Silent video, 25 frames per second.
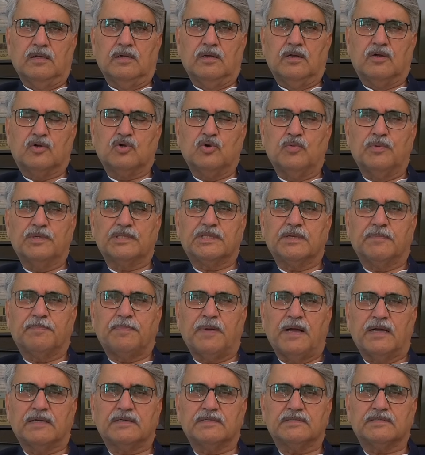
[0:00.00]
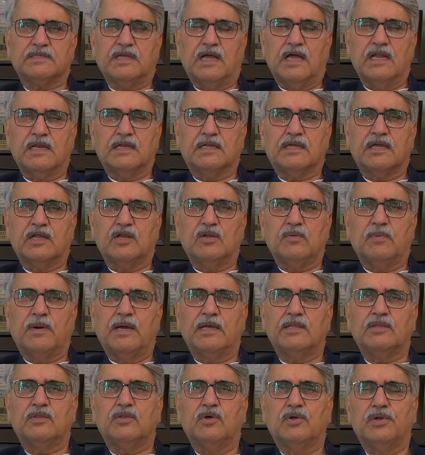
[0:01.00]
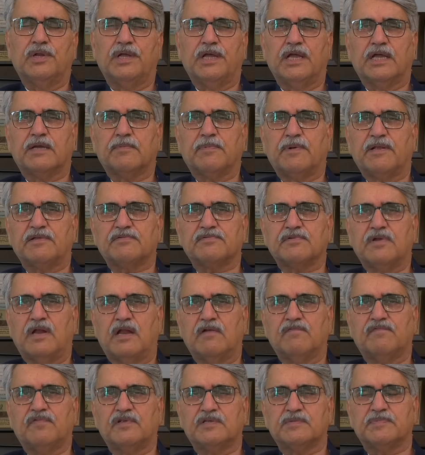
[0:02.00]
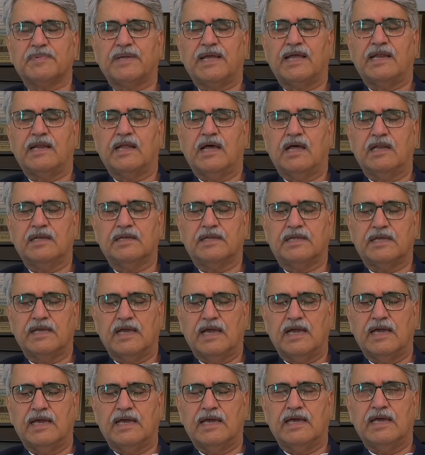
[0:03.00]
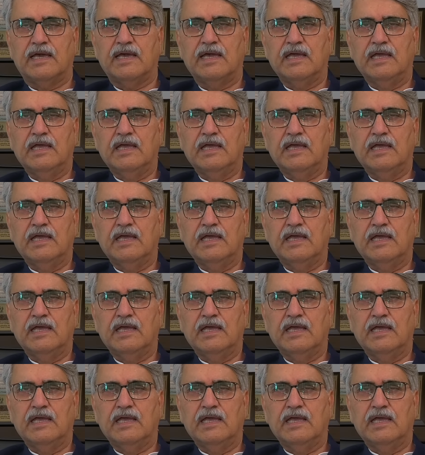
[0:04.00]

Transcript: हुकूमत पाकिस्तान के नुमाइंदों ने एक प्रेस कॉन्फ्रेंस में ऐलान किया है